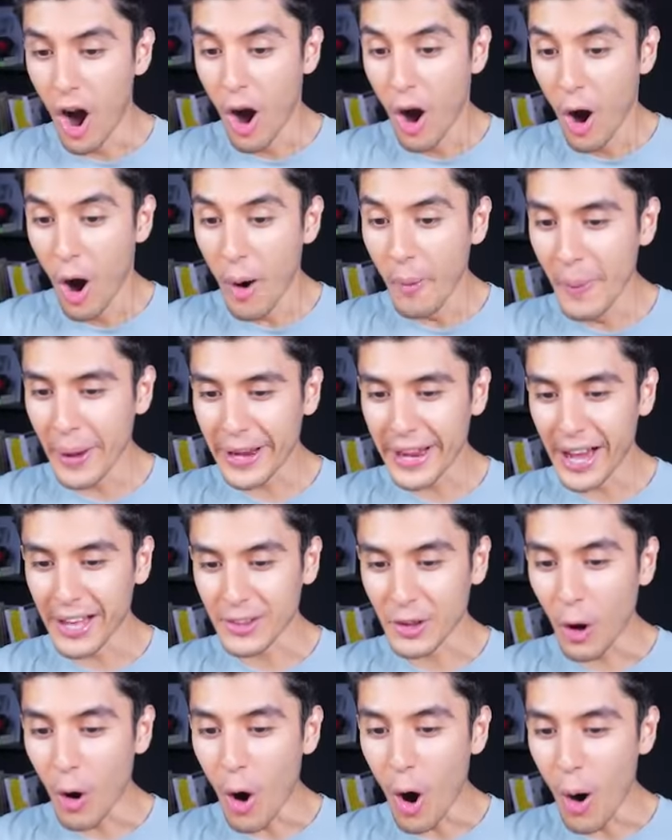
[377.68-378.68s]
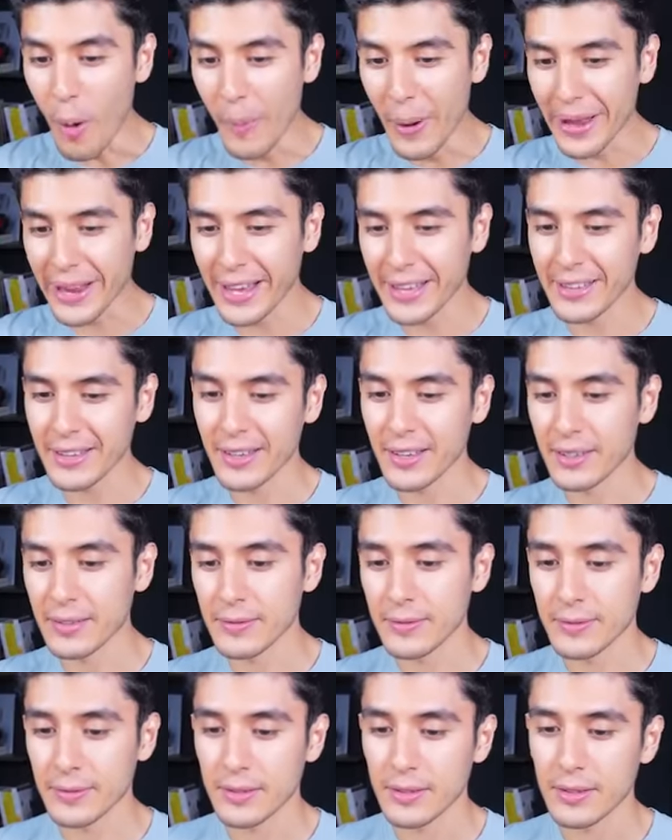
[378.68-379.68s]
¡Oh, oh my God! ¡Oh my God! Eh,
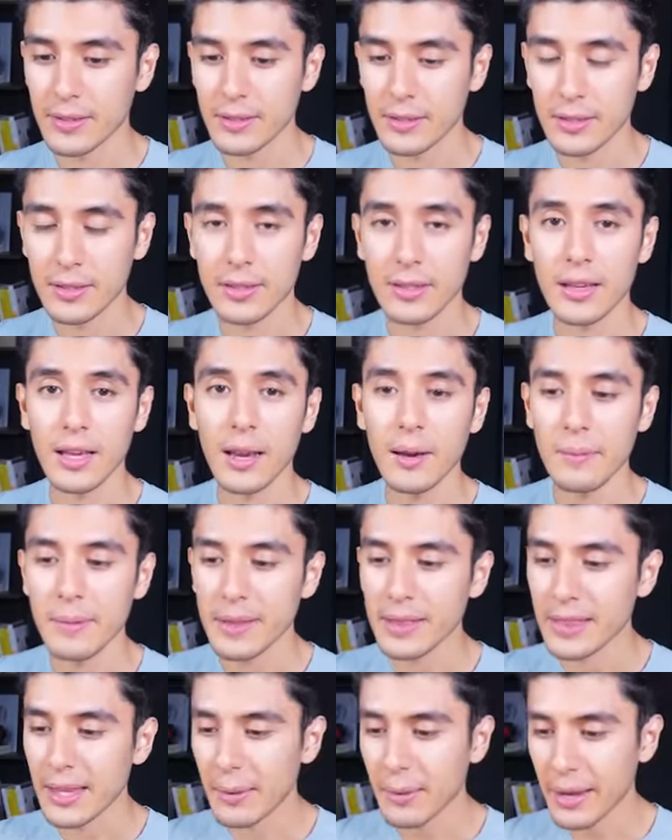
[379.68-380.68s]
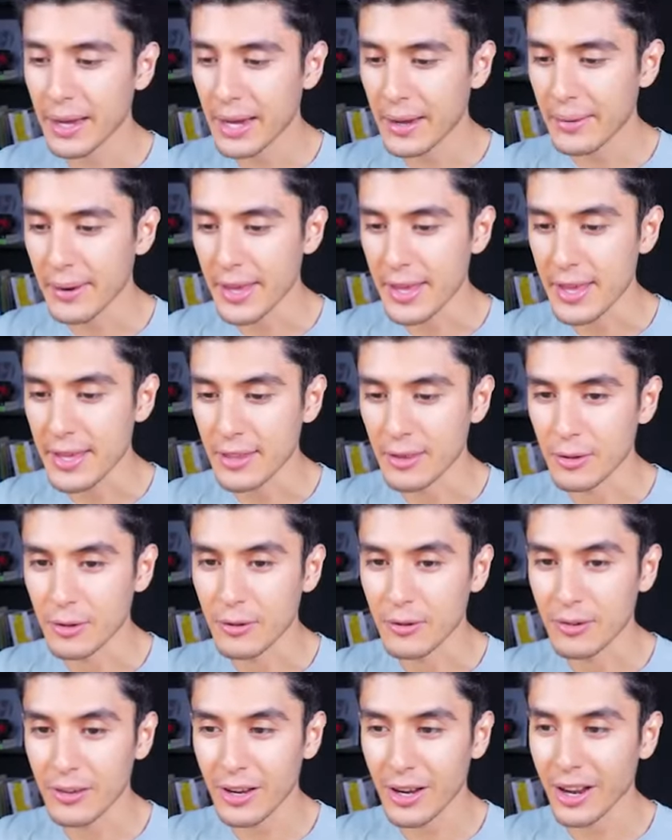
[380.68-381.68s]
qué lamentable caballito,
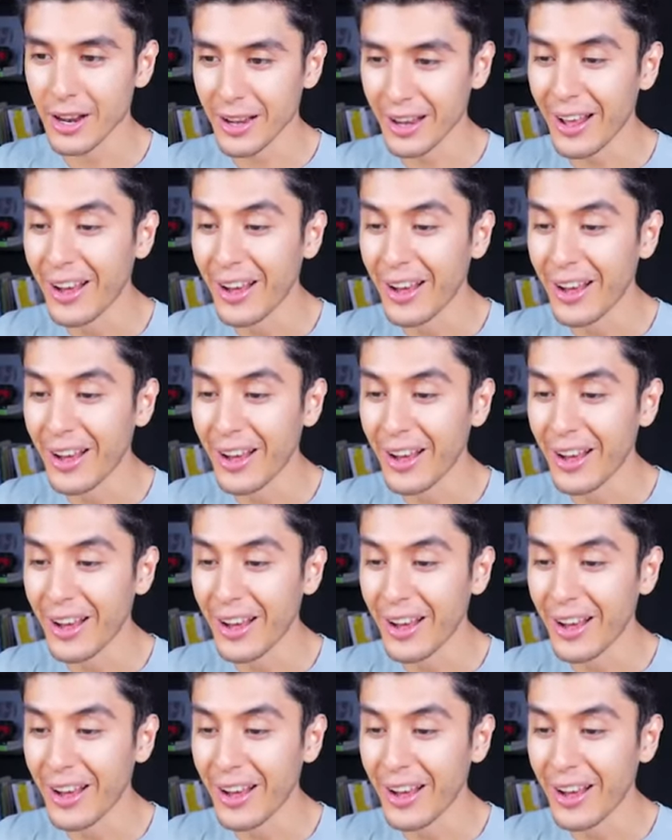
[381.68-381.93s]
¿no? Qué